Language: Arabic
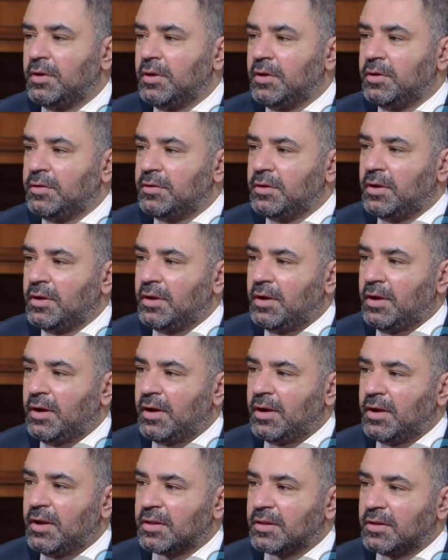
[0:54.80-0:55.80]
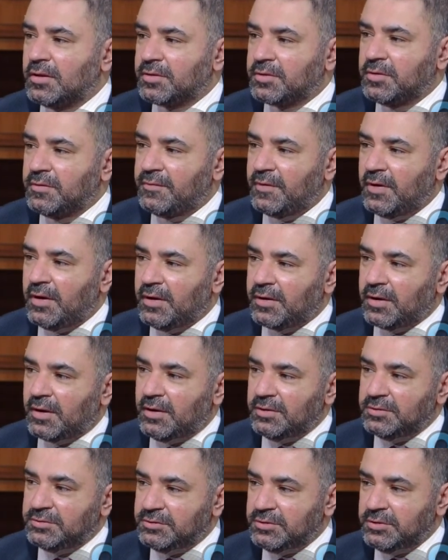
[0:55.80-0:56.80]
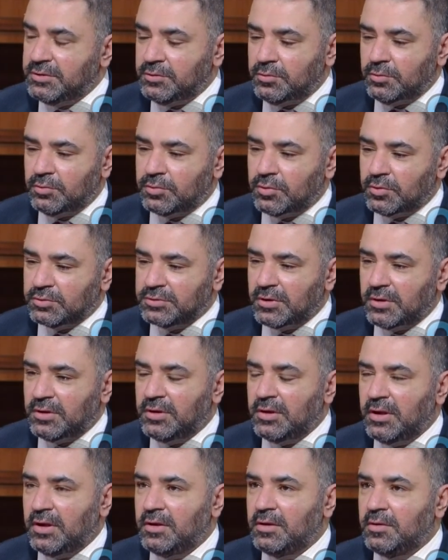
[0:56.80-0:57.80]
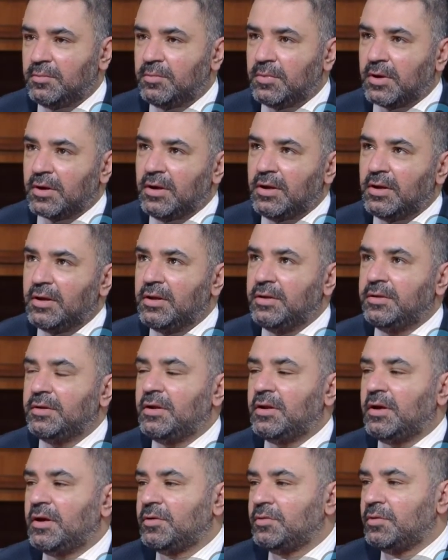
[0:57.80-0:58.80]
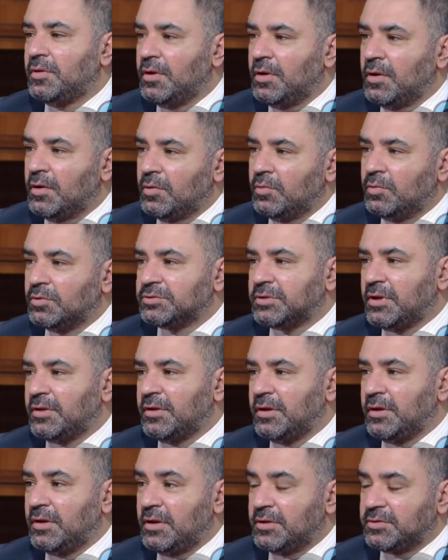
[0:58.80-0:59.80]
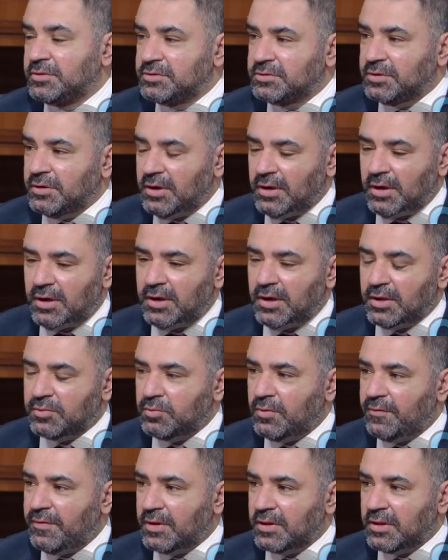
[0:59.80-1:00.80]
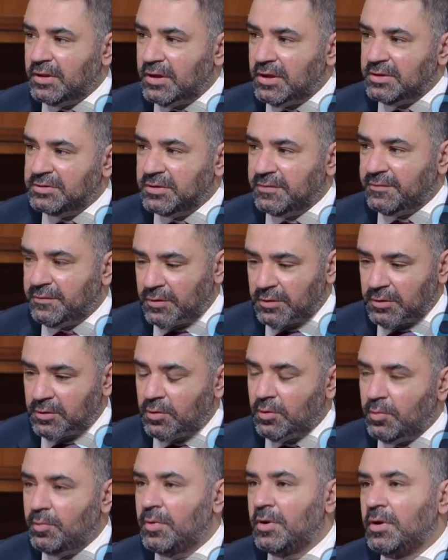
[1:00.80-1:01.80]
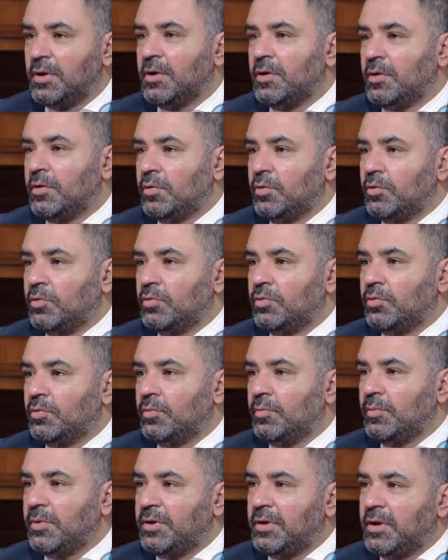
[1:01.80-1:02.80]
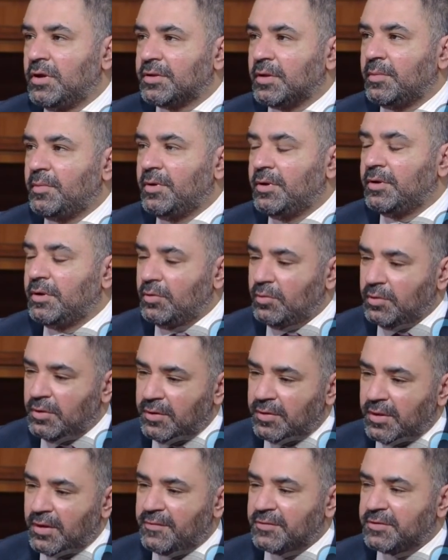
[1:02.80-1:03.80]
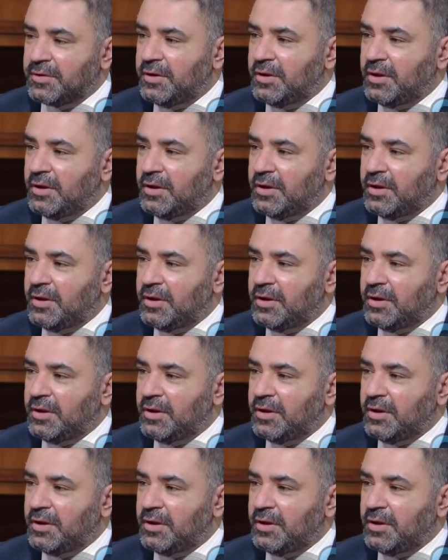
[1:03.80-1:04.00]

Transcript: ان حالات الارتفاع راح تزيد وتوصل لهالمرحله احنا الان وصلنا الى تسع حالات وفاه للاسف اليوم ومنها طبعا اضافه